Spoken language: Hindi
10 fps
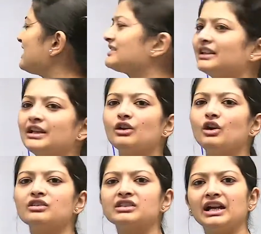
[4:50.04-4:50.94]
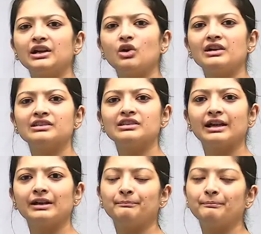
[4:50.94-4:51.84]
एसिडिक ऑक्साइड कौन सा
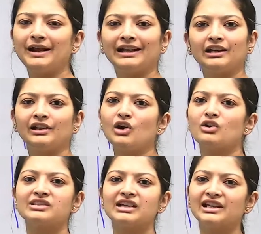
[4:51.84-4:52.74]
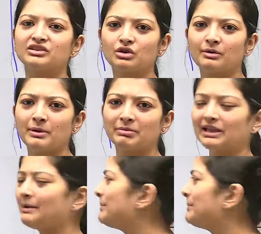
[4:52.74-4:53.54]
है मेटल के ऑक्साइड तो हमें पता है